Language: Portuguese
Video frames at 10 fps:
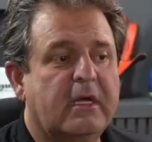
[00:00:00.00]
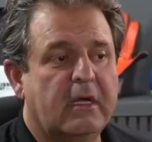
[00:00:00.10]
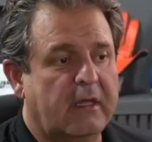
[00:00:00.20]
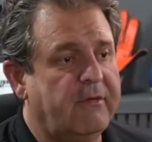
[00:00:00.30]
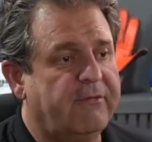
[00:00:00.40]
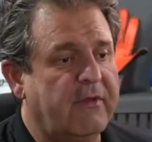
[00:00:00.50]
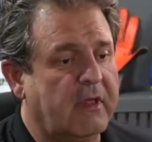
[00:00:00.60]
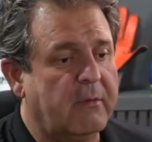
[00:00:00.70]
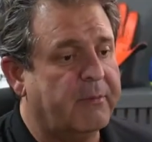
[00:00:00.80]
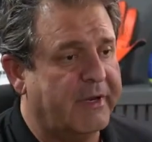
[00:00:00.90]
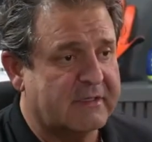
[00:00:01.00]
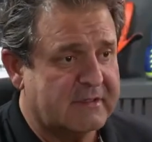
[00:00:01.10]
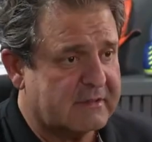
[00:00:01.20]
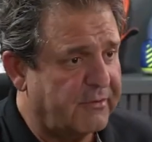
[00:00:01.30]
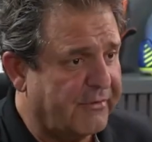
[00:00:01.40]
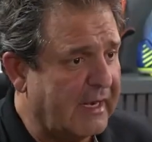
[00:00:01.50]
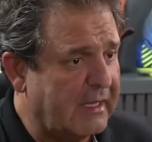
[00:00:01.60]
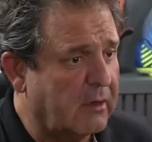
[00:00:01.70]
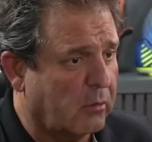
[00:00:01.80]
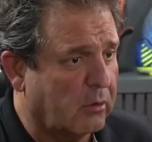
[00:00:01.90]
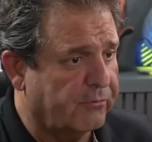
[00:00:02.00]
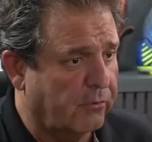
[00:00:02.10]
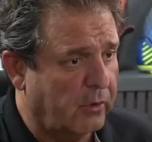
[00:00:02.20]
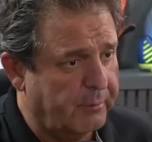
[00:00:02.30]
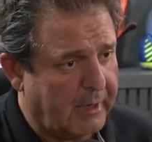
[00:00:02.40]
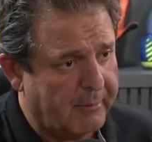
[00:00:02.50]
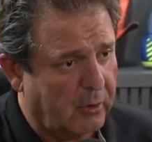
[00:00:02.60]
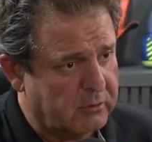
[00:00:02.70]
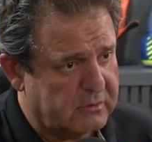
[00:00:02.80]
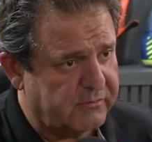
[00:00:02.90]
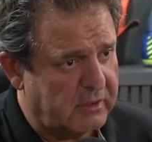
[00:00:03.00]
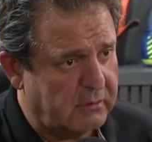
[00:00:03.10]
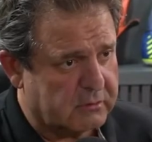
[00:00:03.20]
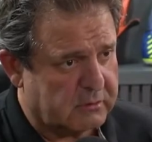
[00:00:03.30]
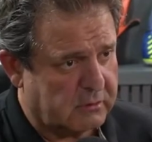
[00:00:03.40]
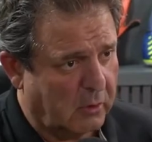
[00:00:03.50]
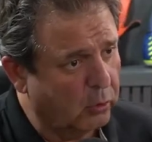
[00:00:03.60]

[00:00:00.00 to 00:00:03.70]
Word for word: enfim, empresas que faliram quando foi é. para a mão dos filhos é ou que,